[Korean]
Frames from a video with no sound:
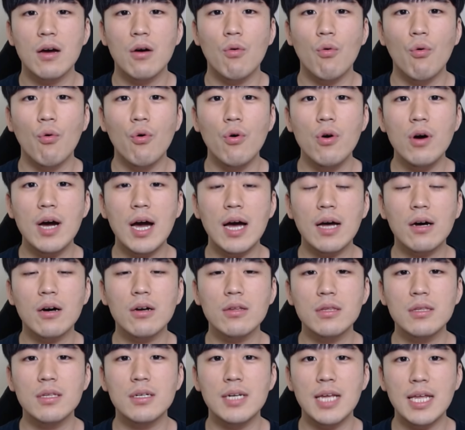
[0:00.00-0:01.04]
온갖
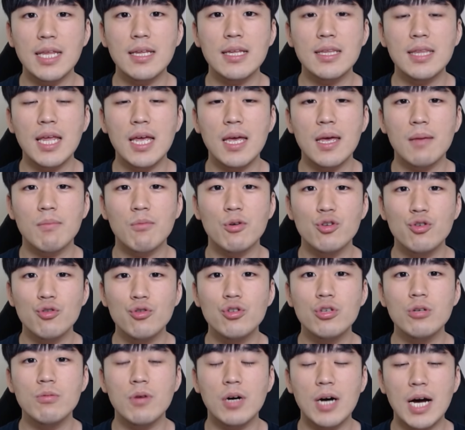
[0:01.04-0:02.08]
것들을 했는데 뭐
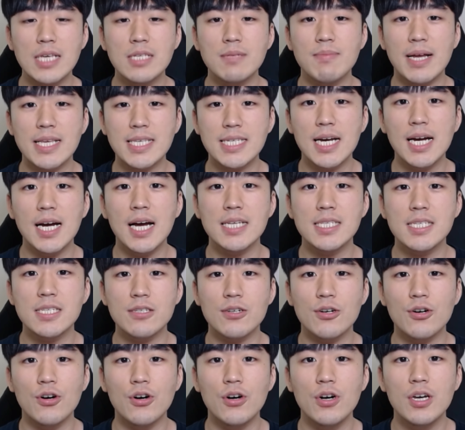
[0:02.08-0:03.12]
유튜버까지
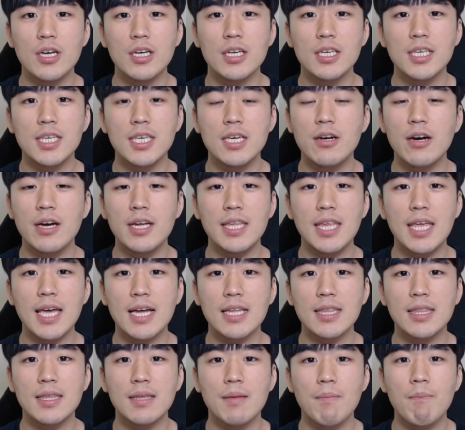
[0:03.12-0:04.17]
마찬가지죠. 이거에
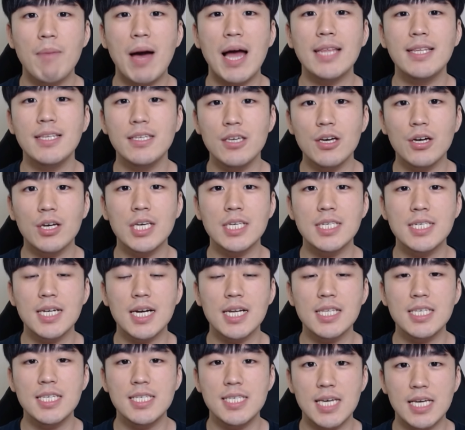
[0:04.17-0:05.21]
대한 반격의
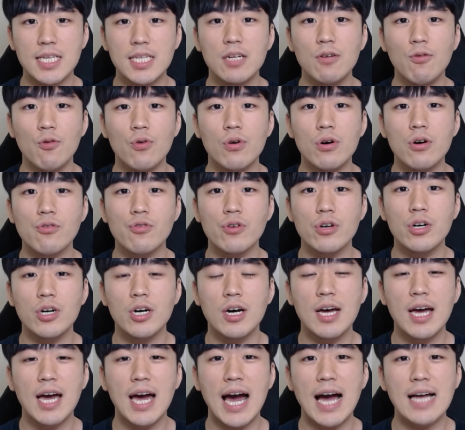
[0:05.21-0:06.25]
시간이 제대로 온 거고요.
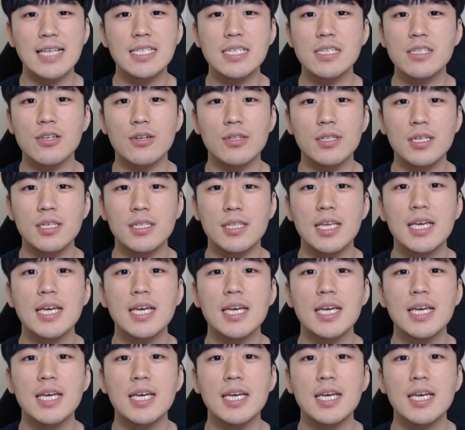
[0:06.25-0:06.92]
아직 저는